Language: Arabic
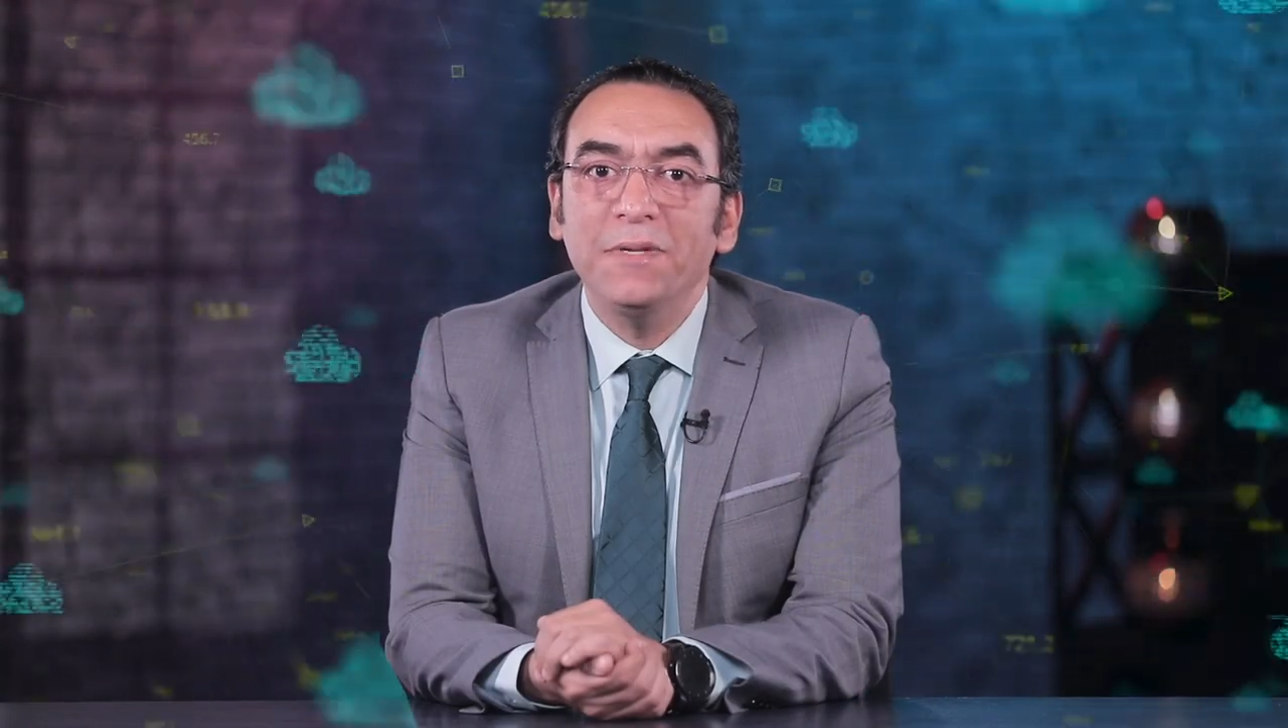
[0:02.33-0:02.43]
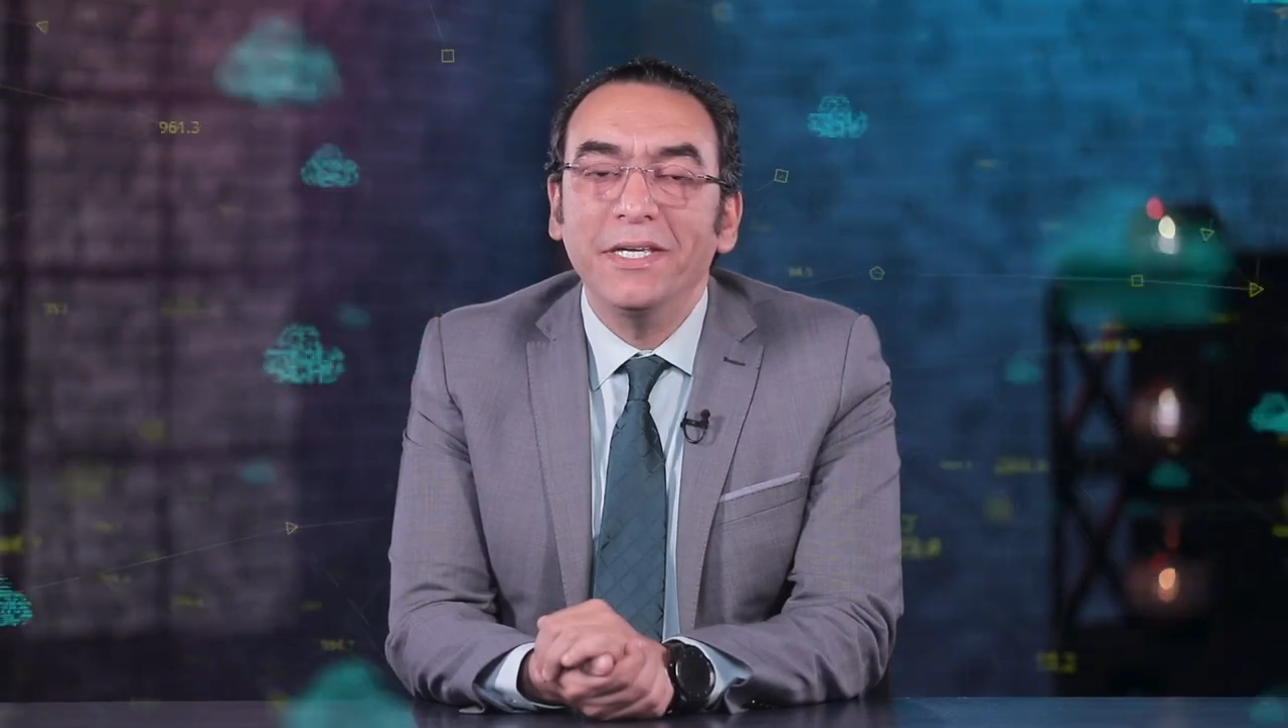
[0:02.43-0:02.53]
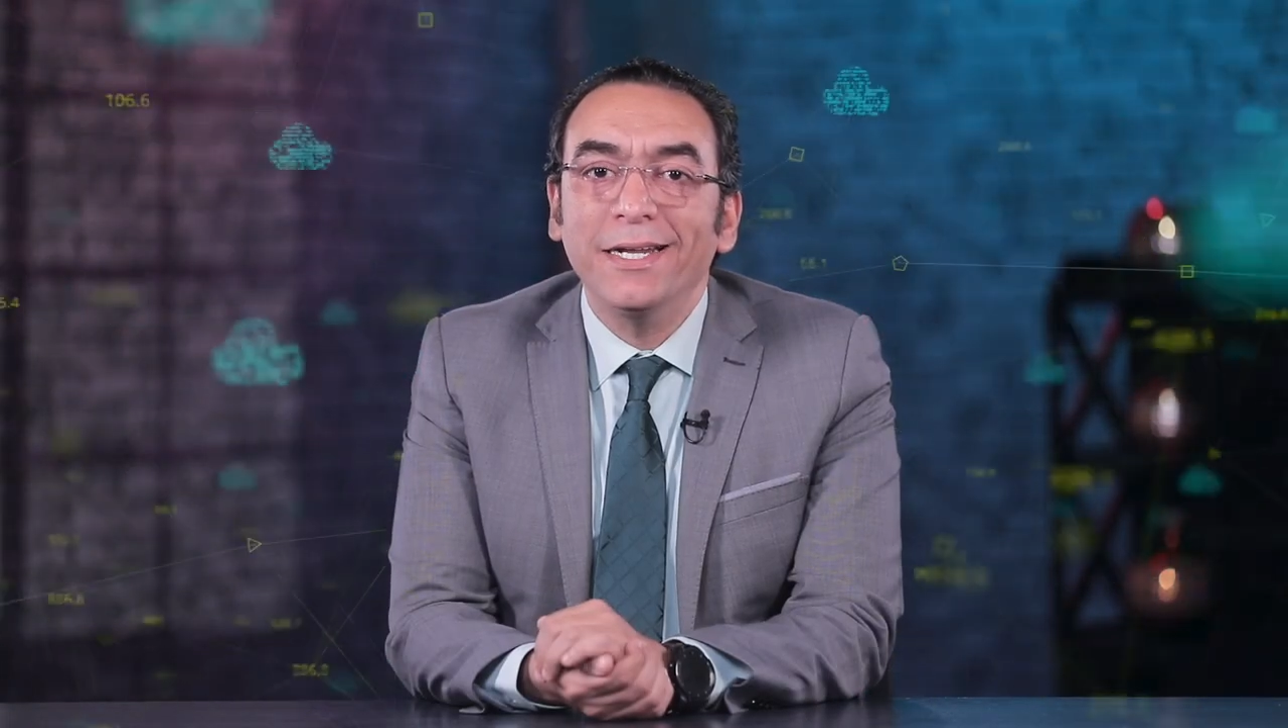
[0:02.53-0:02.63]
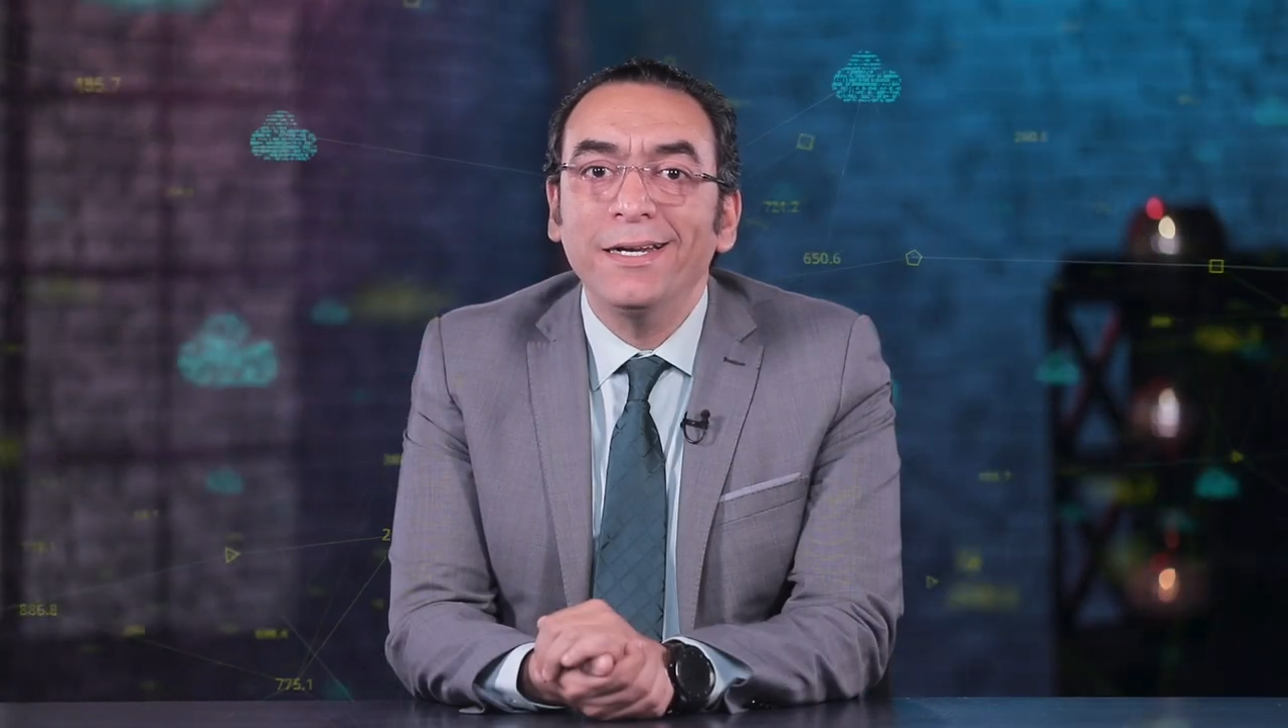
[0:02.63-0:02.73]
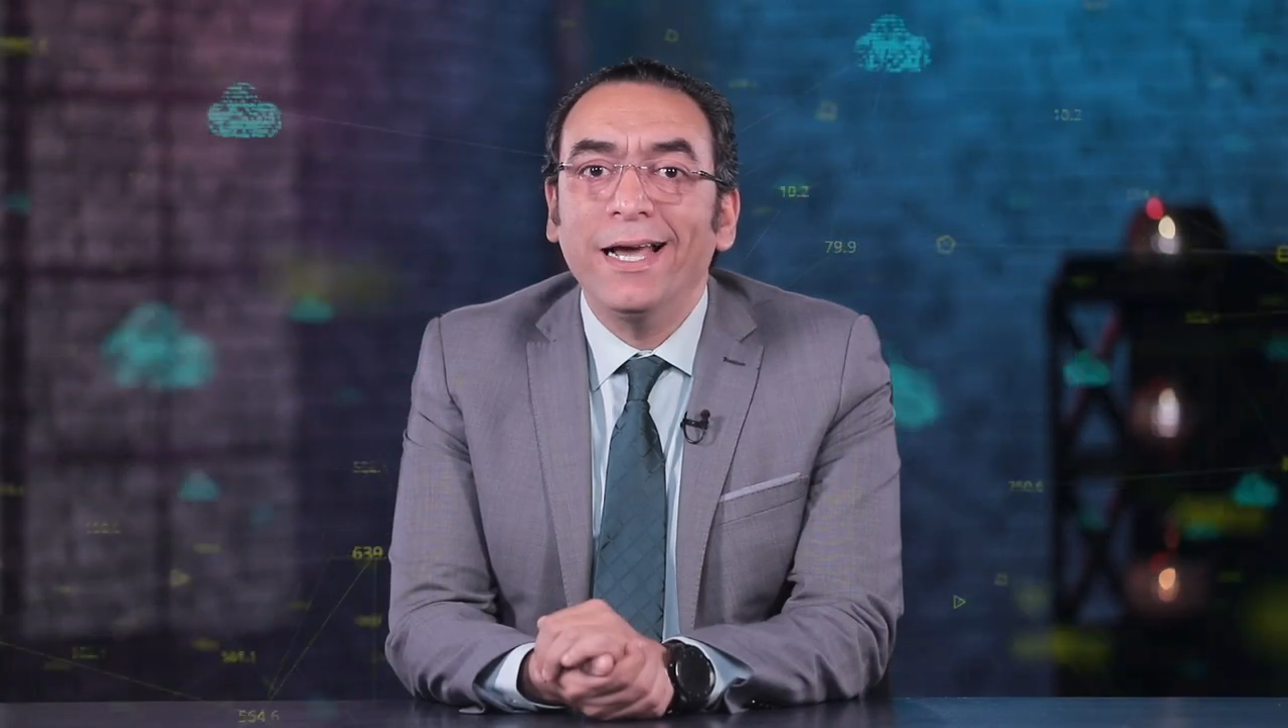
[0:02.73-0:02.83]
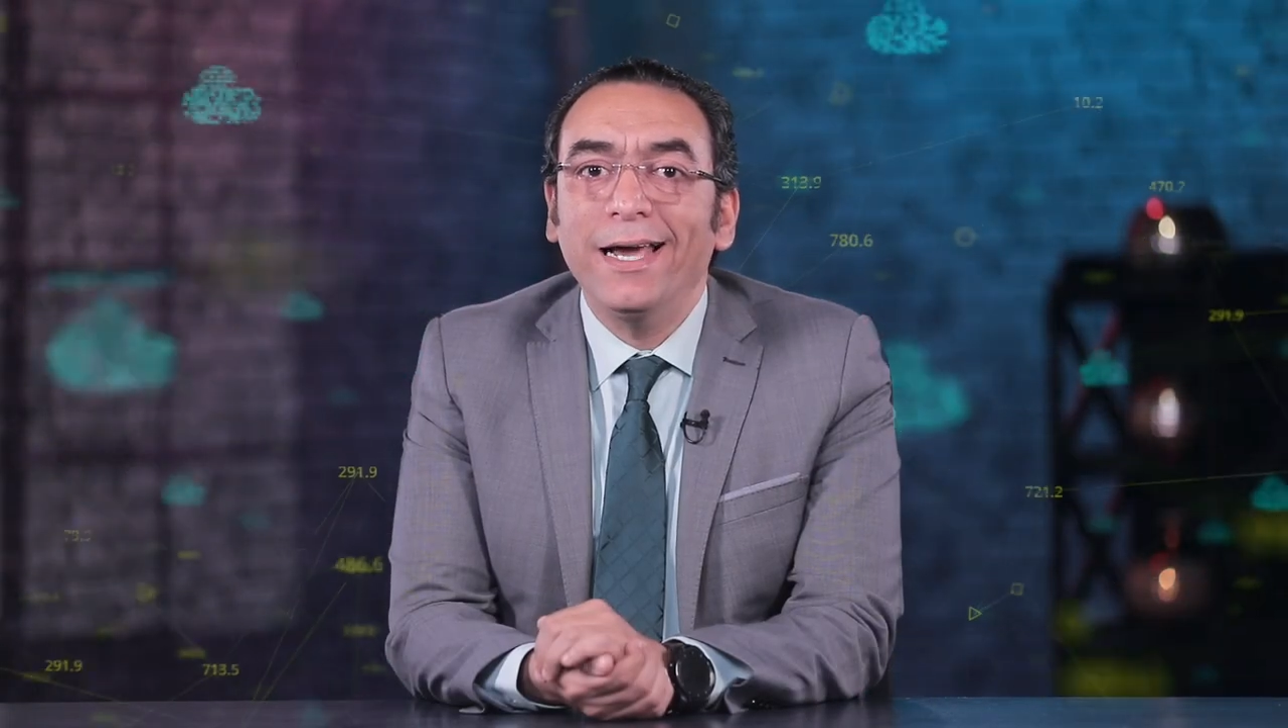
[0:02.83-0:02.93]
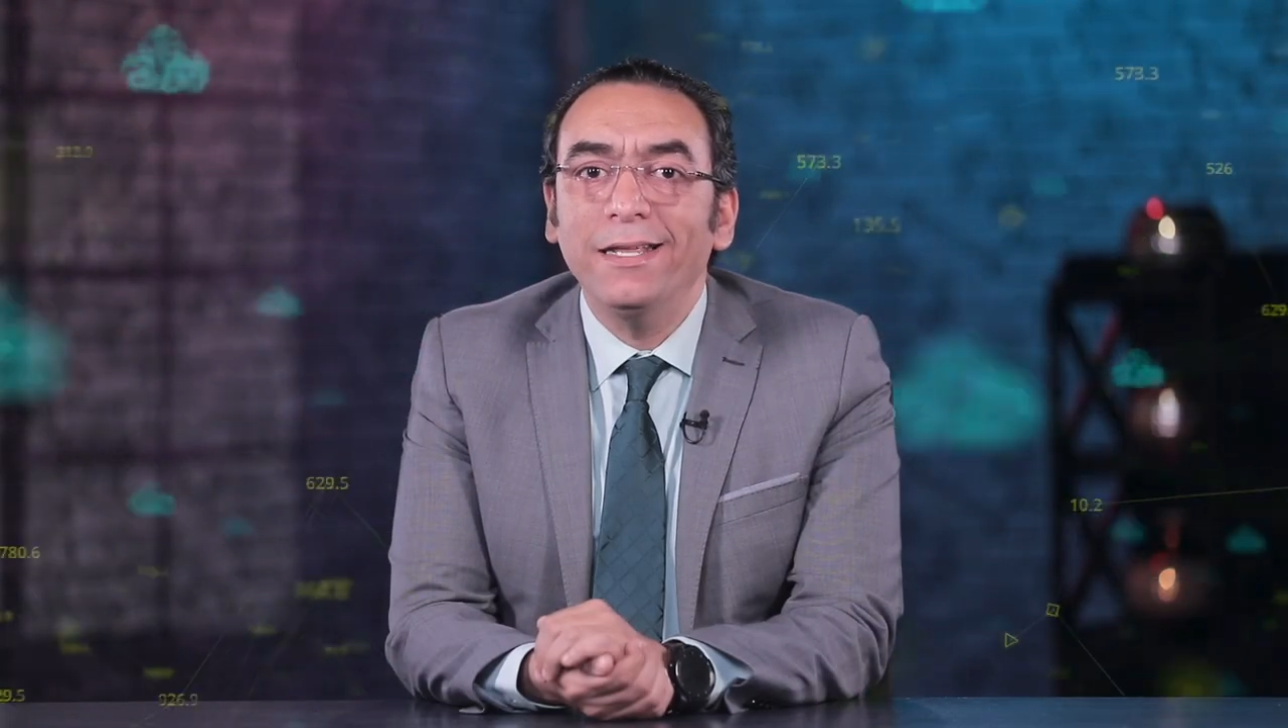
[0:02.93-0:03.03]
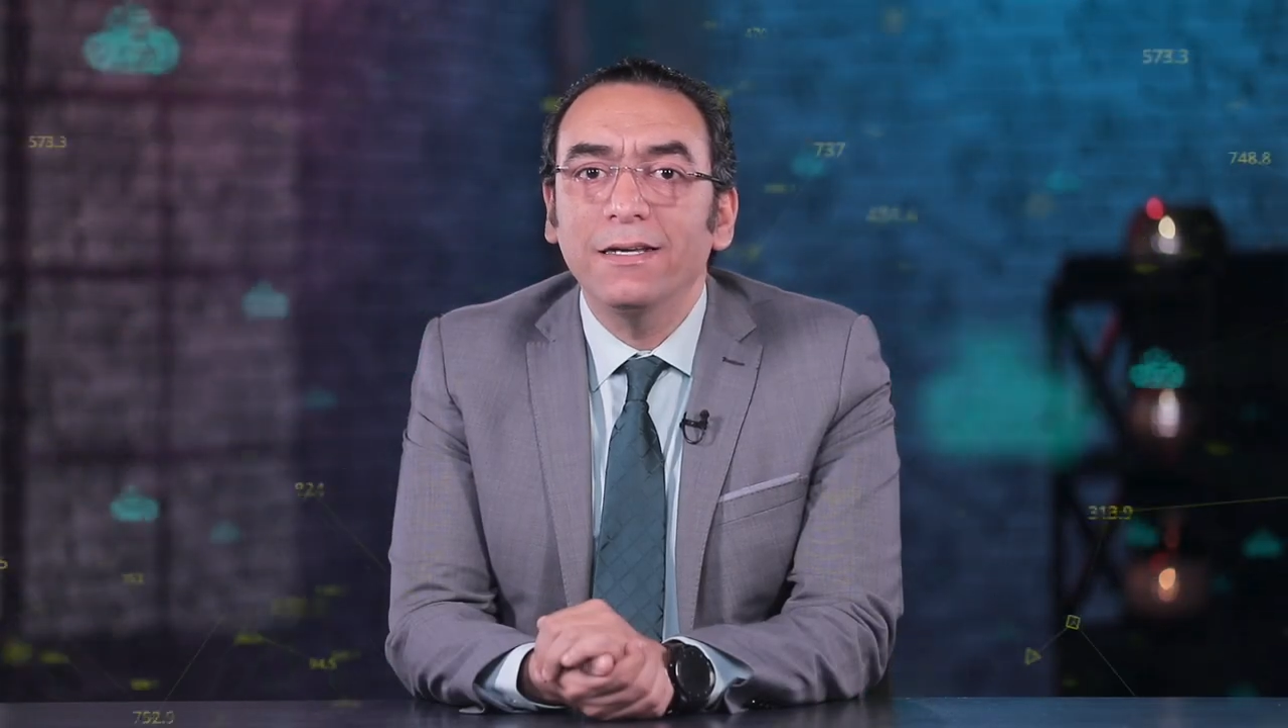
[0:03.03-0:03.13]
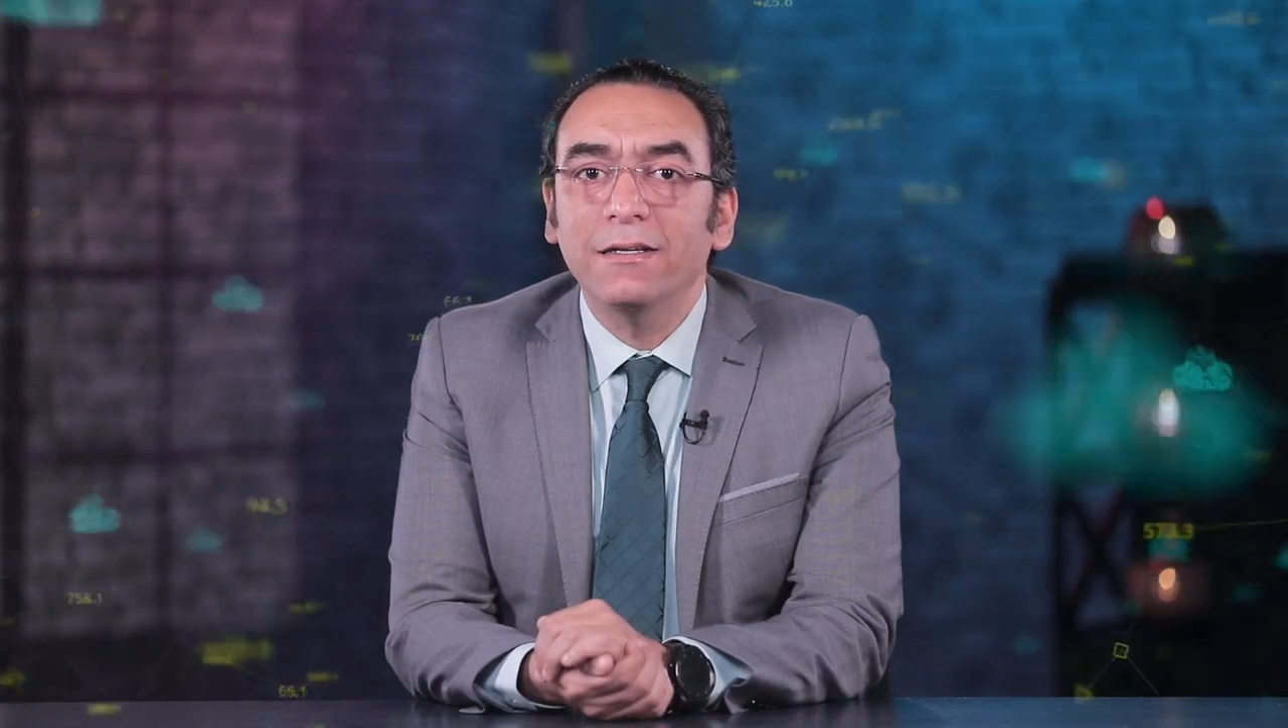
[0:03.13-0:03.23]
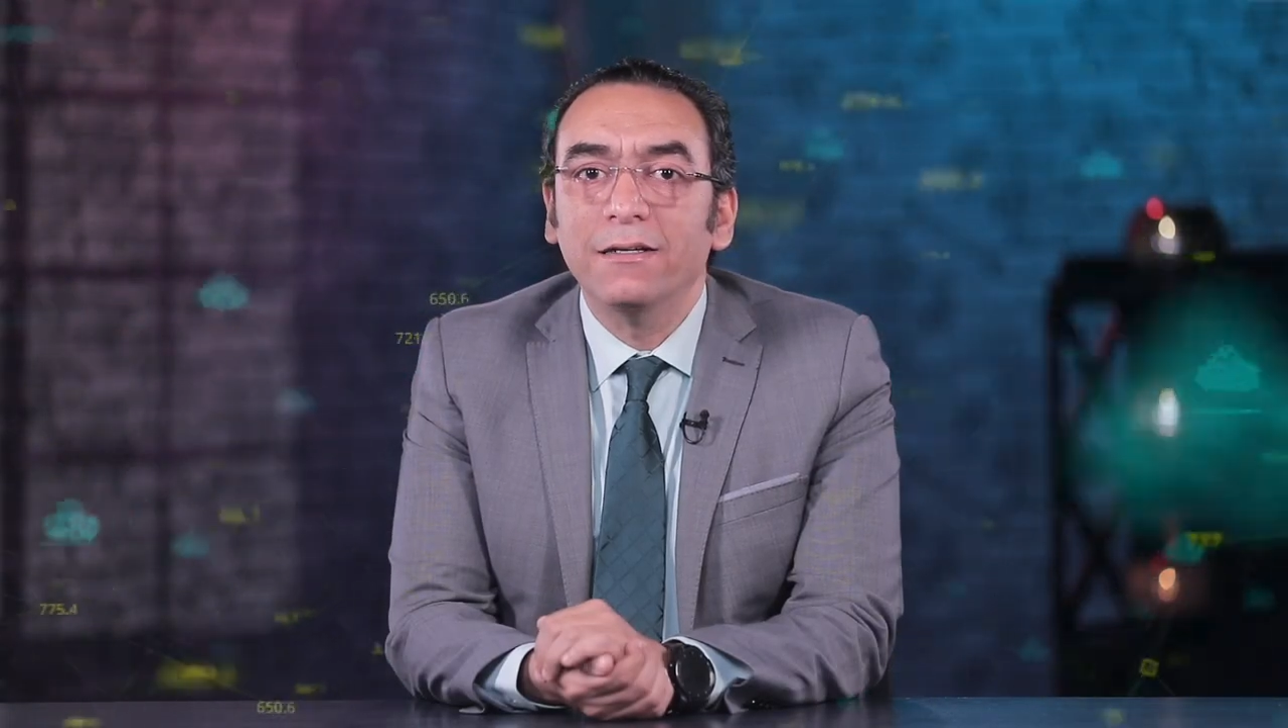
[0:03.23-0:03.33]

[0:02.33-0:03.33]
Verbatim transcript: بيرن عليك